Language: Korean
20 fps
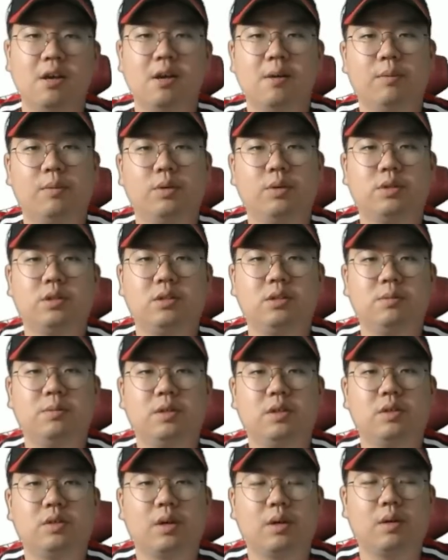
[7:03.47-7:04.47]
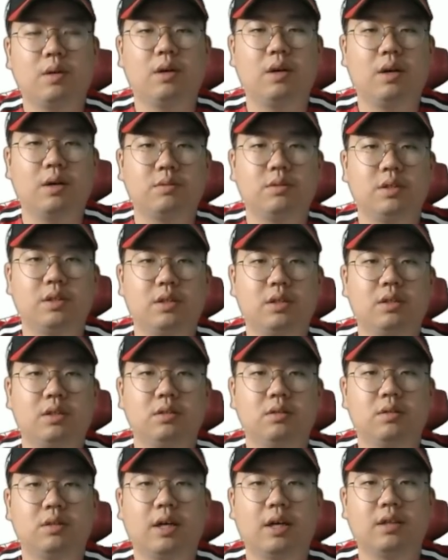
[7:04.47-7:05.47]
보시면 될 것 같고요.
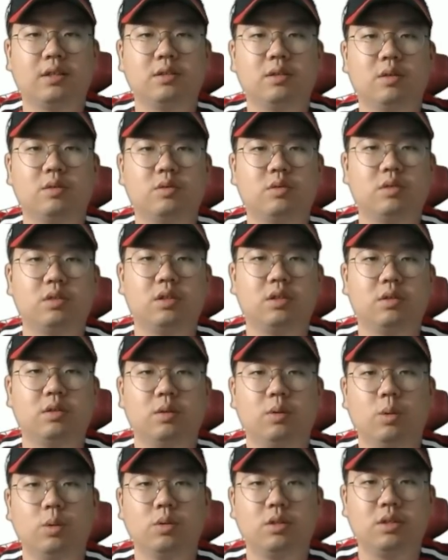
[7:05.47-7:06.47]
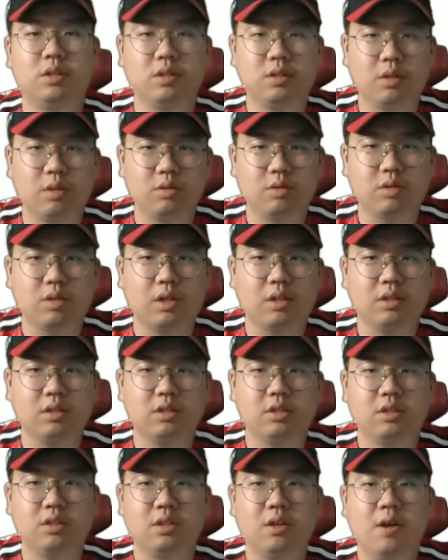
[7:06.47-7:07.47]
또 다른 선수들, 또 오스틴
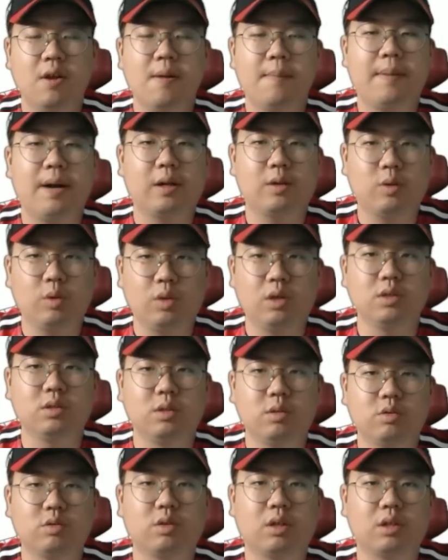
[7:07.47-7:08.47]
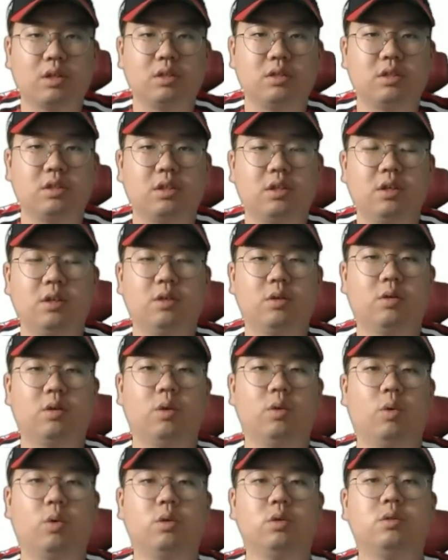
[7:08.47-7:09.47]
선수라든지 박동원 선수라든지 이런
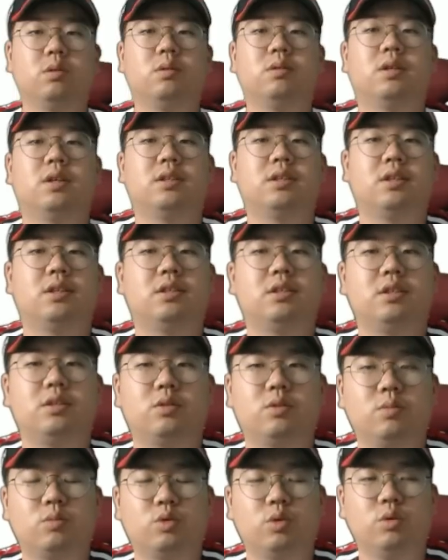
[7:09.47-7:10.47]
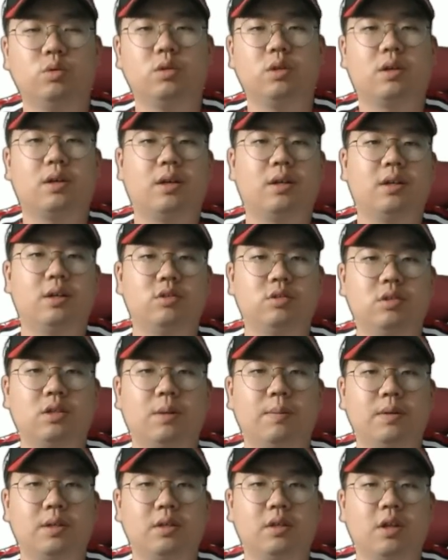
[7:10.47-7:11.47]
오른손 타자들이 좀 좋은 역할을
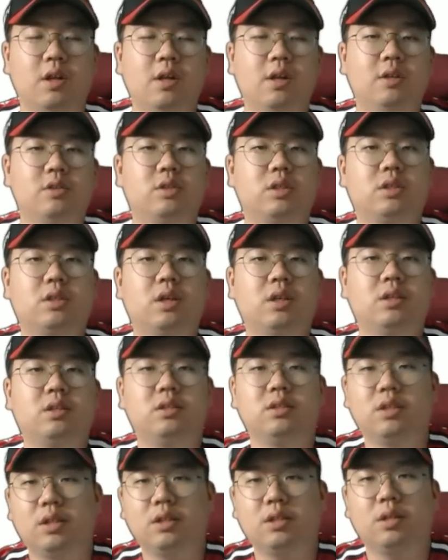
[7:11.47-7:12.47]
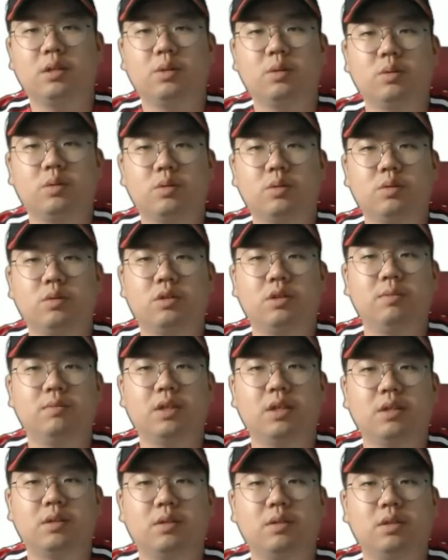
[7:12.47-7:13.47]
해준다면 최채영을 상대로도 팀
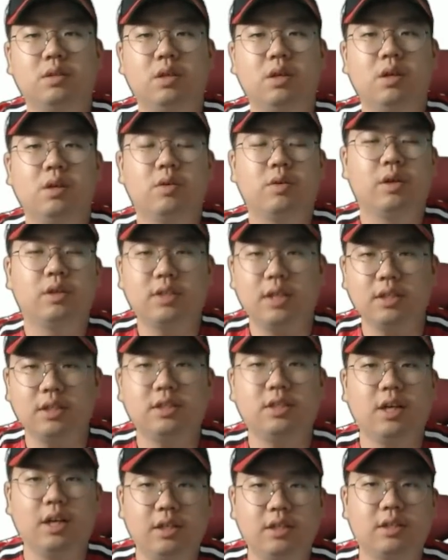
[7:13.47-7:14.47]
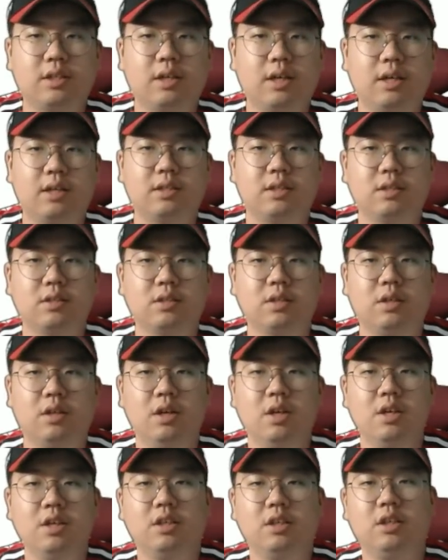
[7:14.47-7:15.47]
타선이 괜찮지 않을까. 그래서
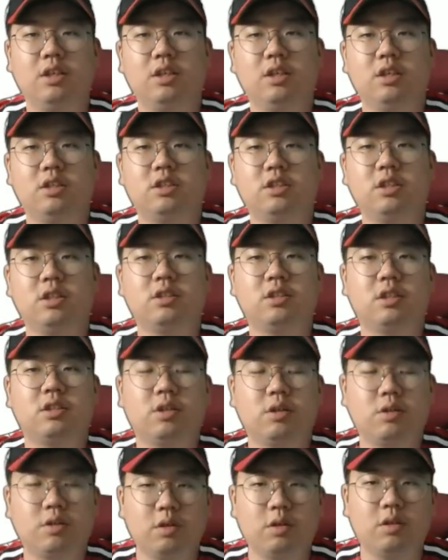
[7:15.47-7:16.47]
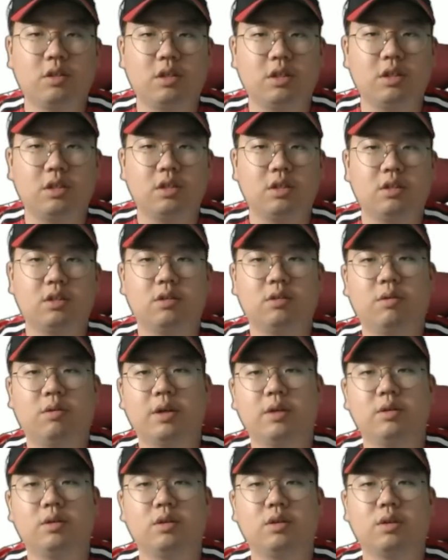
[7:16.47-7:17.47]
이 시리즈의 첫 경기 어,
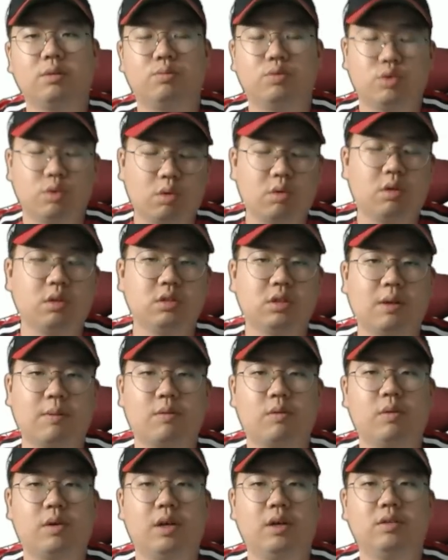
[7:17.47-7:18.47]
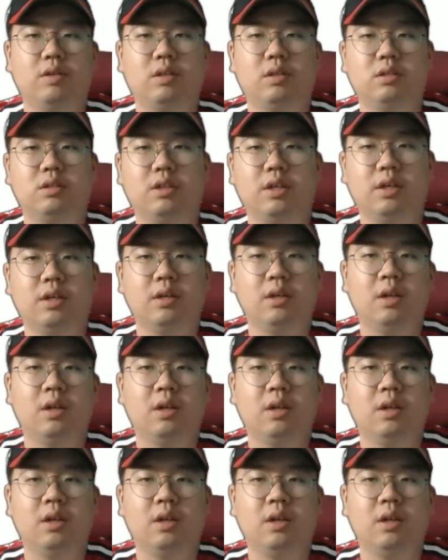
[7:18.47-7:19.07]
화요일 경기 무조건 잡고 가야 되는데